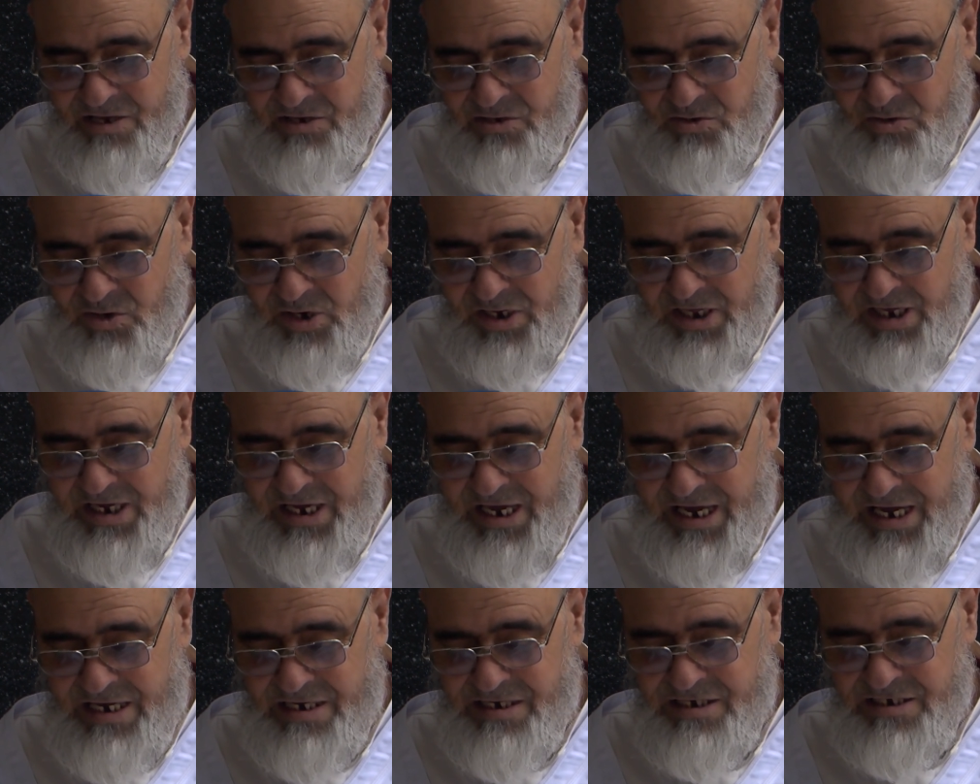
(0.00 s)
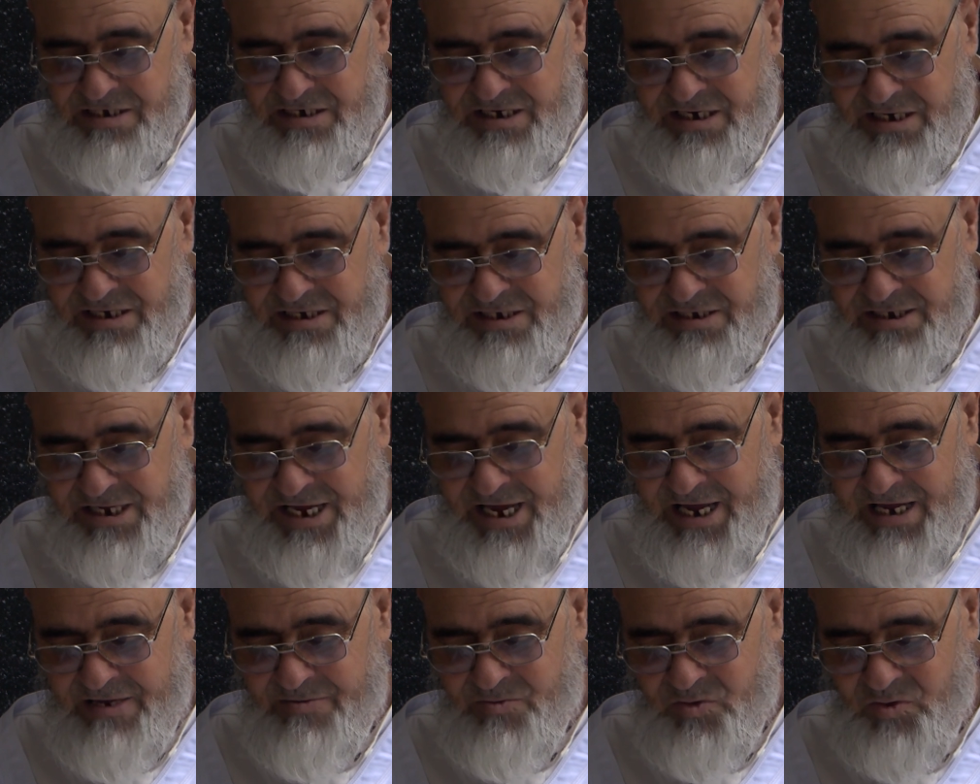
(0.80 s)
يلقي حتى
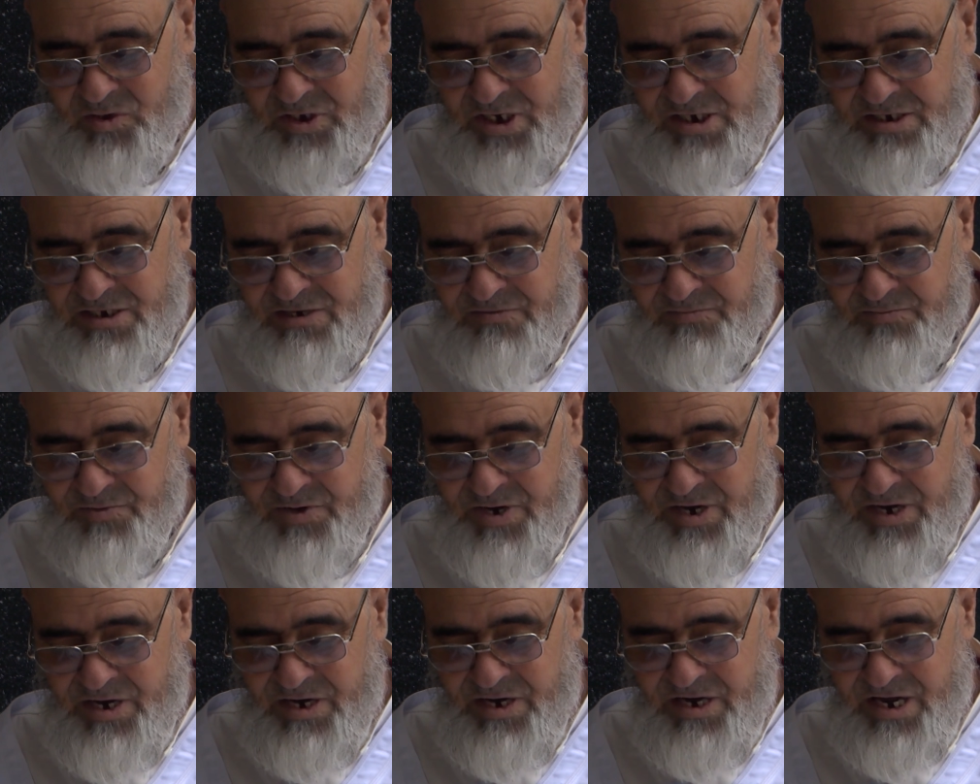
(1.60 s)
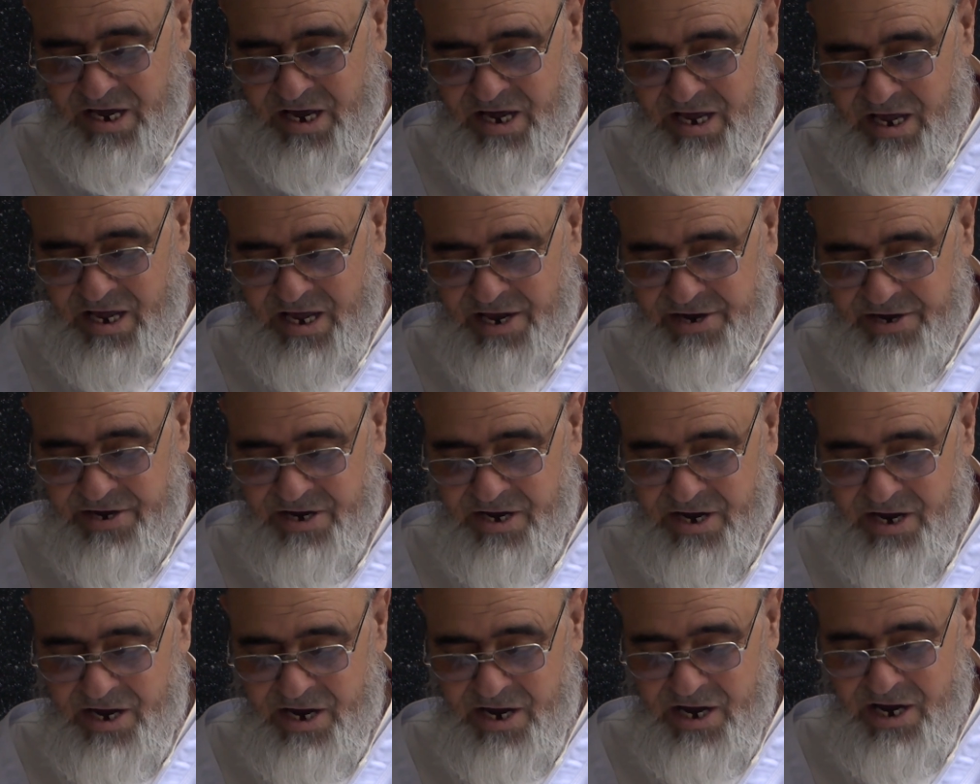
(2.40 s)
للساعة منتصف النهار
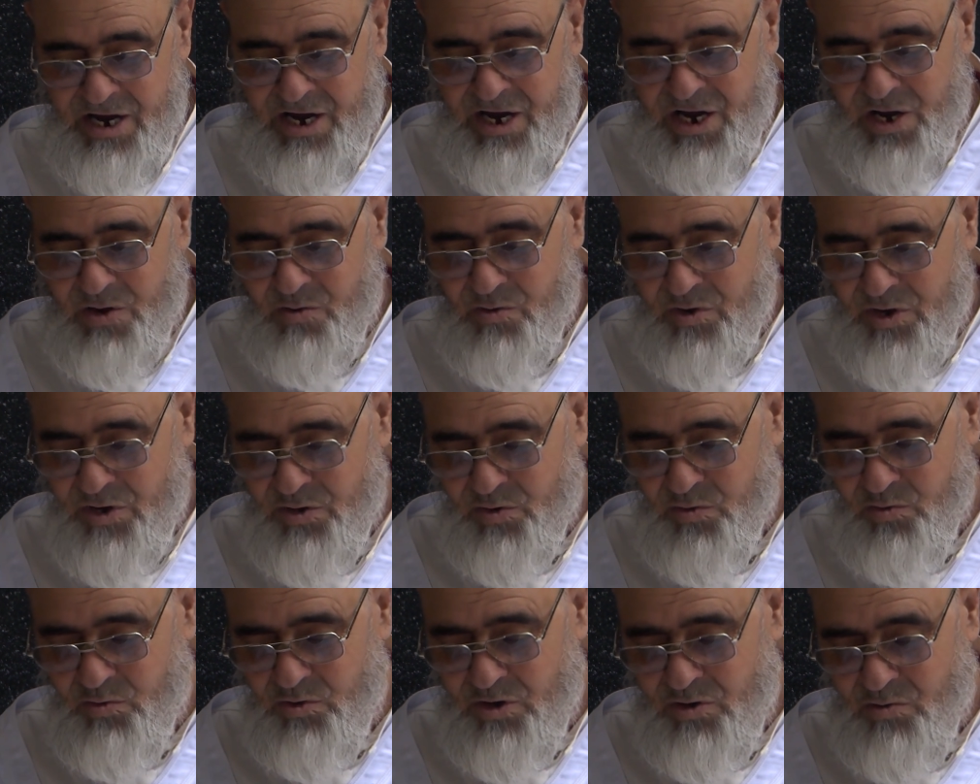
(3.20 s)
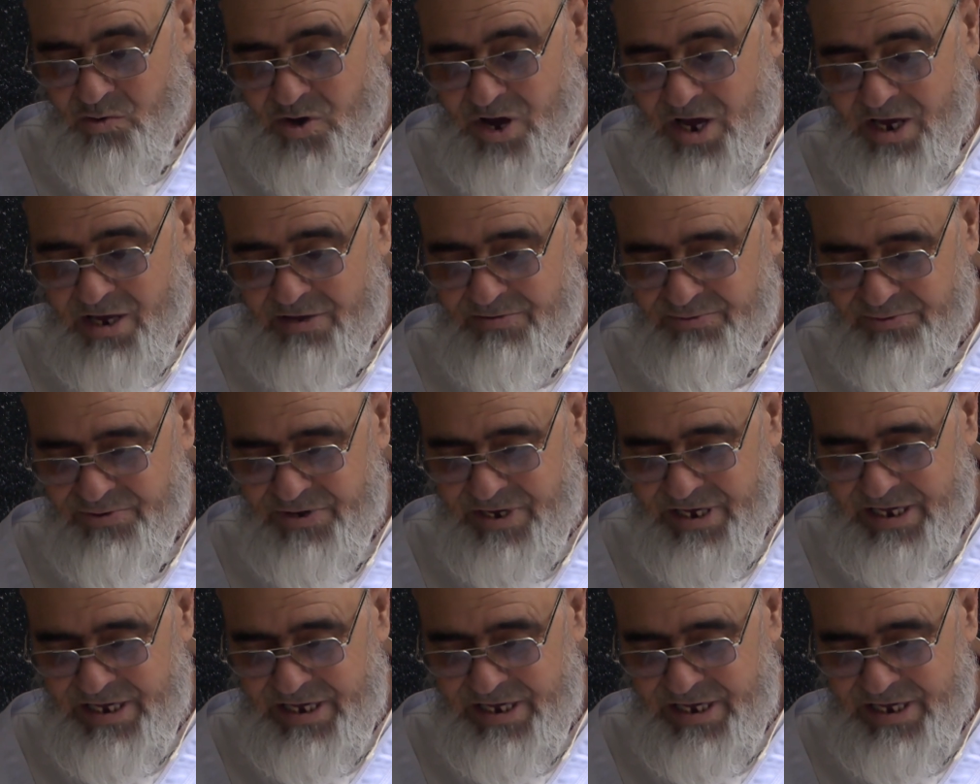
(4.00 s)
وهو واقف